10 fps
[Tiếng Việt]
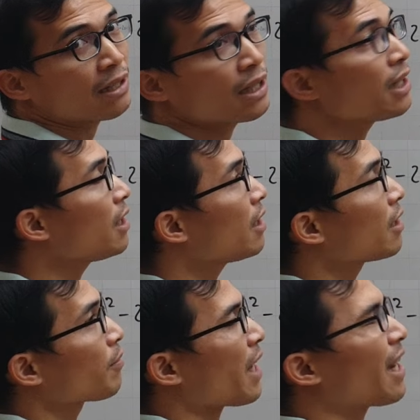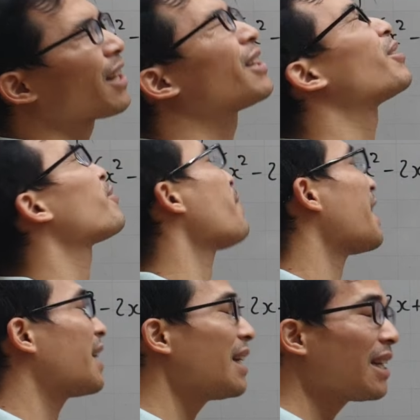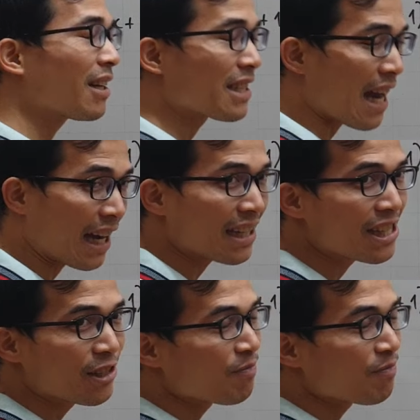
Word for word: lời thi à bài thi lời giải